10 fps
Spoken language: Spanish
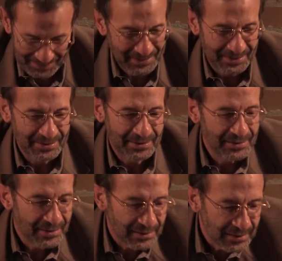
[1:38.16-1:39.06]
buenos
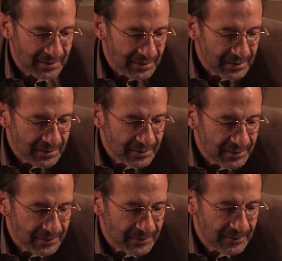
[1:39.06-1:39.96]
días. Eh, primero
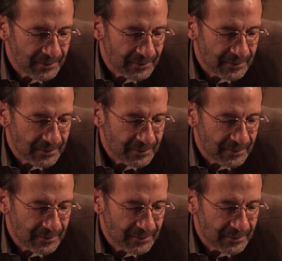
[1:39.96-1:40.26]
que todo,